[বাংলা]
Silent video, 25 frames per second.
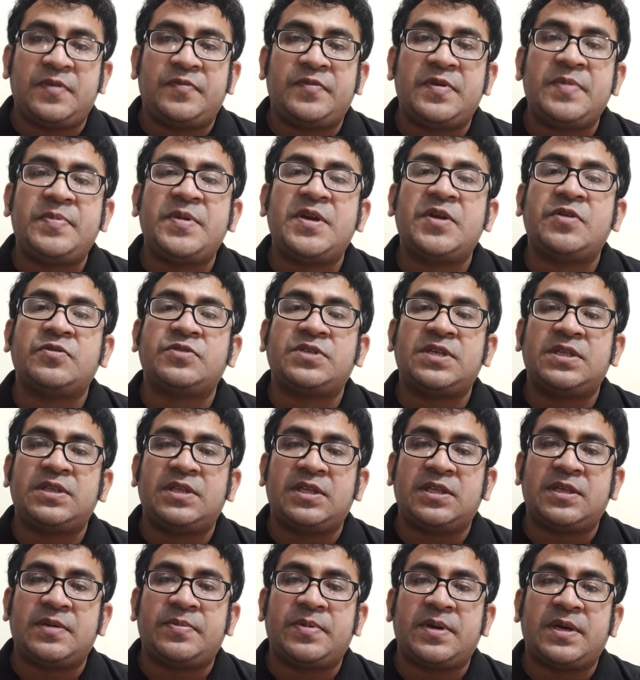ফিব্রিনোজেন
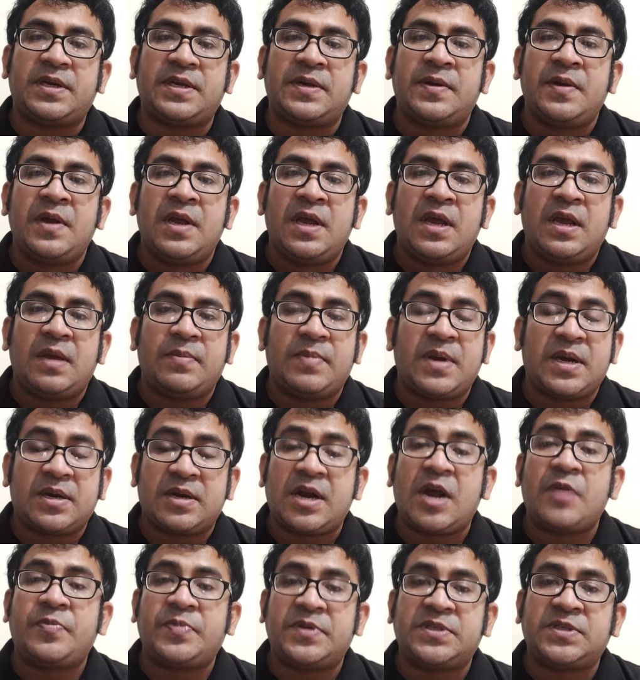দিতে পারি বা
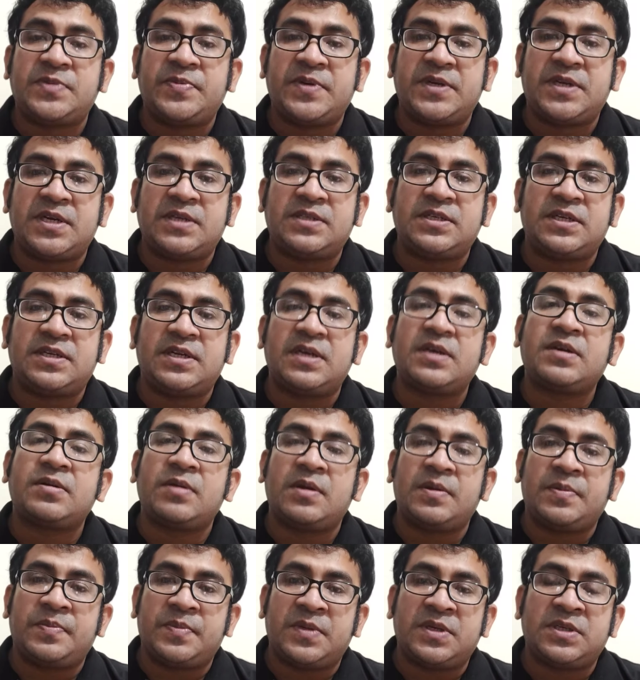ক্রাইপ্রিসিপিটেড যেটা
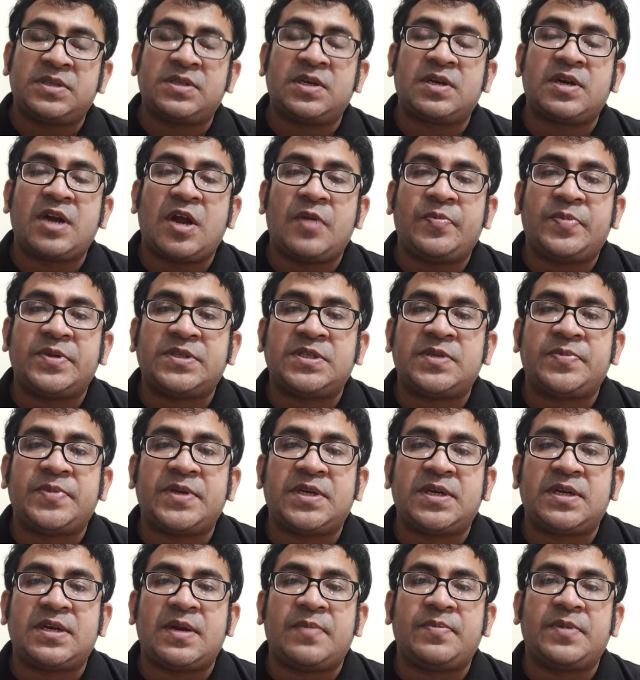
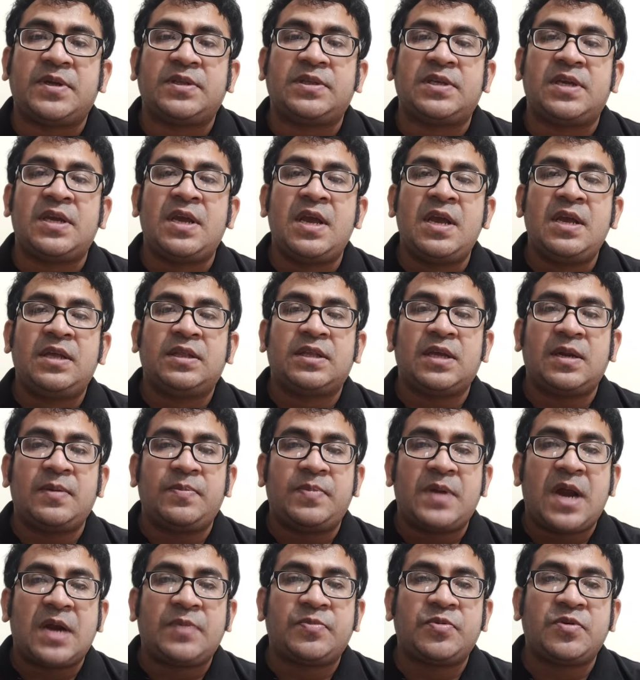ক্রাইপ্রিসিপিটেড আমরা দিই তাহলে
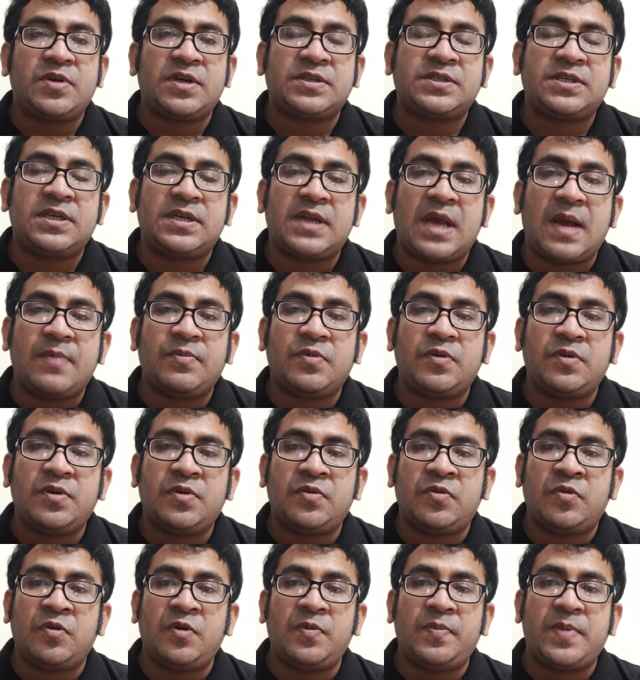ব্লাড প্রোডাক্টসের নামগুলো
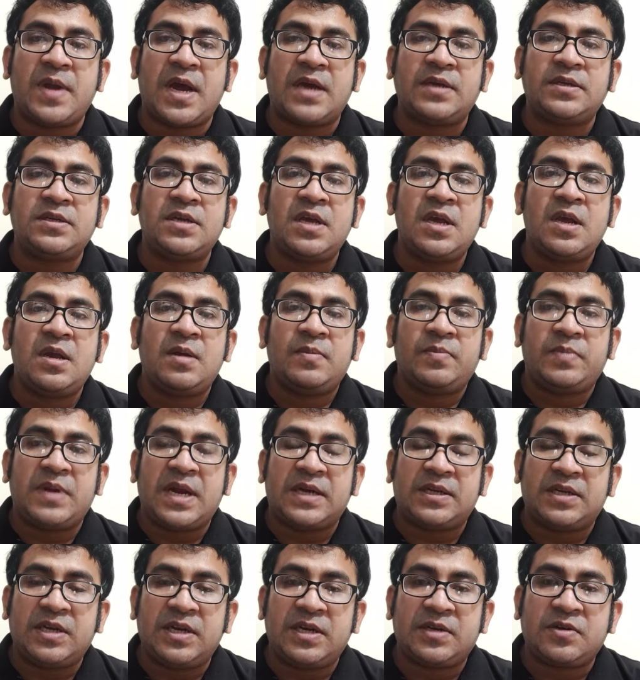হোল ব্লাড
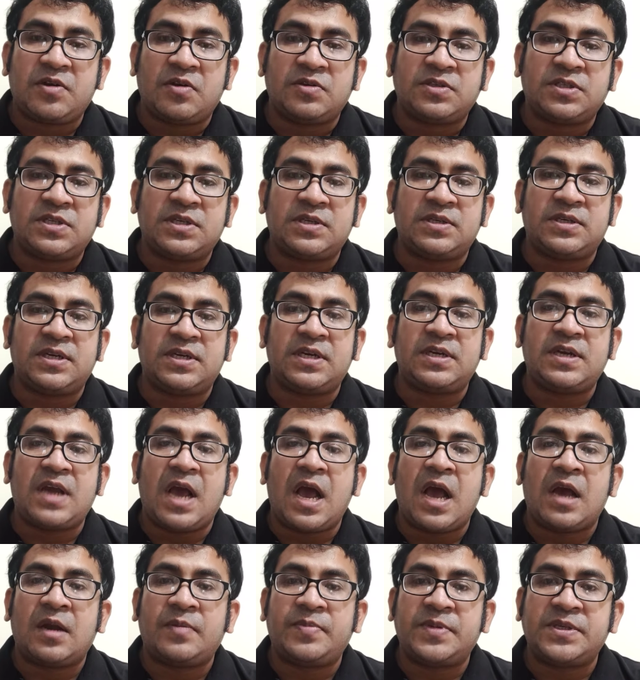প্ল্যাটিলেট কনসেন্ট্রেট
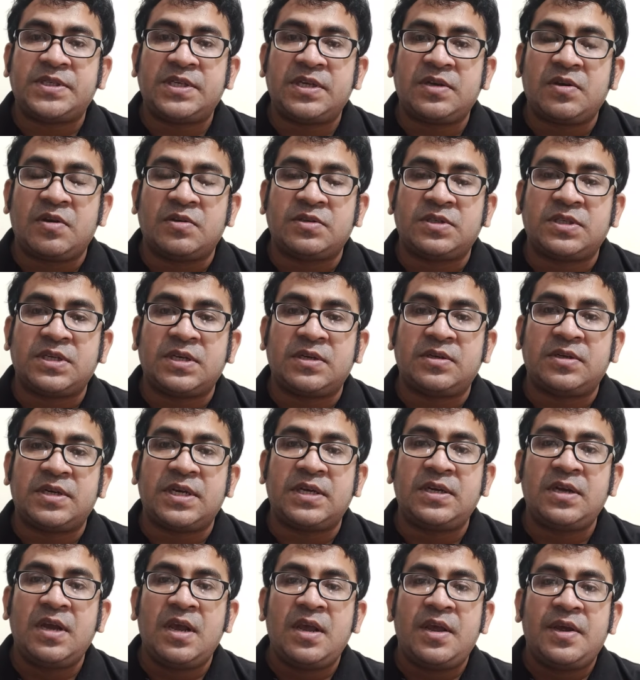আরবিসি
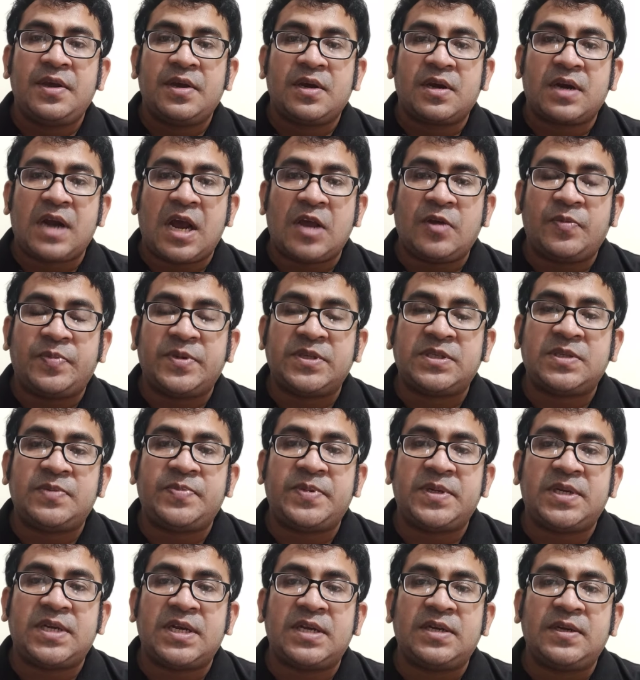কনসেন্ট্রেট
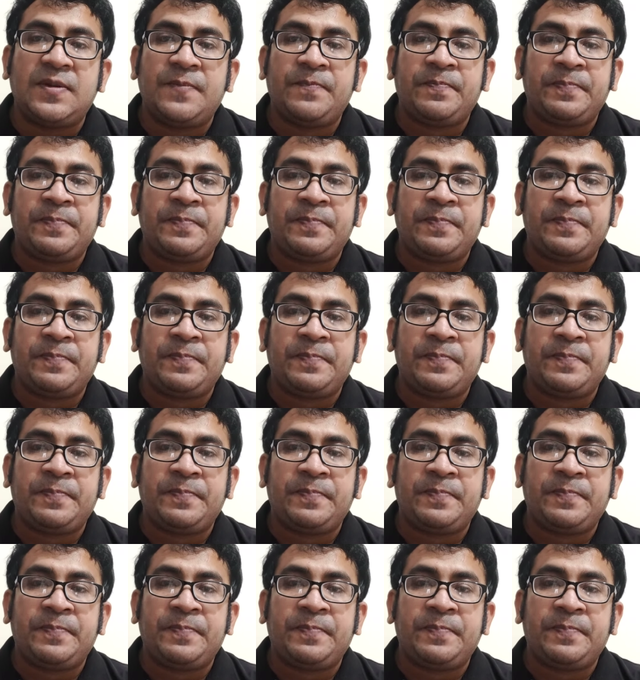ক্রায়োপ্রিসিপিটেড